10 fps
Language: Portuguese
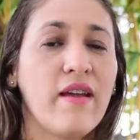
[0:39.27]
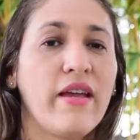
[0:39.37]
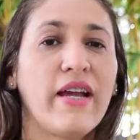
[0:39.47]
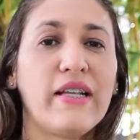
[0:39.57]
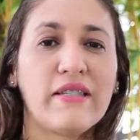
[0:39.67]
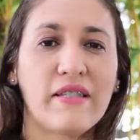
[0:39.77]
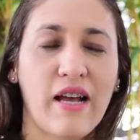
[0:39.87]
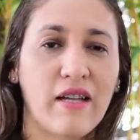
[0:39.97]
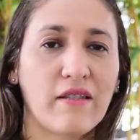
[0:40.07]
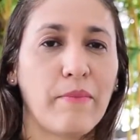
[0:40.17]

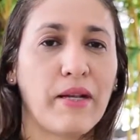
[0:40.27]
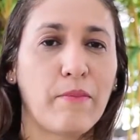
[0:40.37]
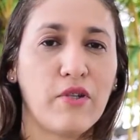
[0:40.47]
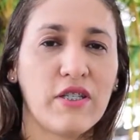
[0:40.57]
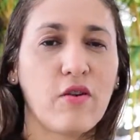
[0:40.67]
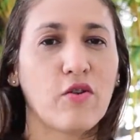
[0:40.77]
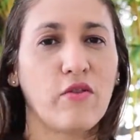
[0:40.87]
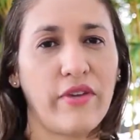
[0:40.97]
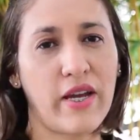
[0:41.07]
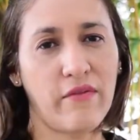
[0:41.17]
realizada pela Polícia
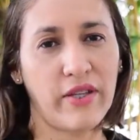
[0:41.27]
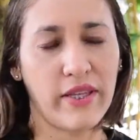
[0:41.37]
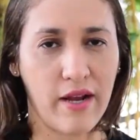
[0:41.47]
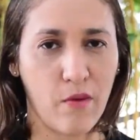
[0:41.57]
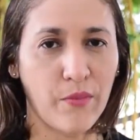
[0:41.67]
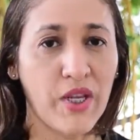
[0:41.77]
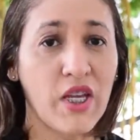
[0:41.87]
Rodoviária Federal.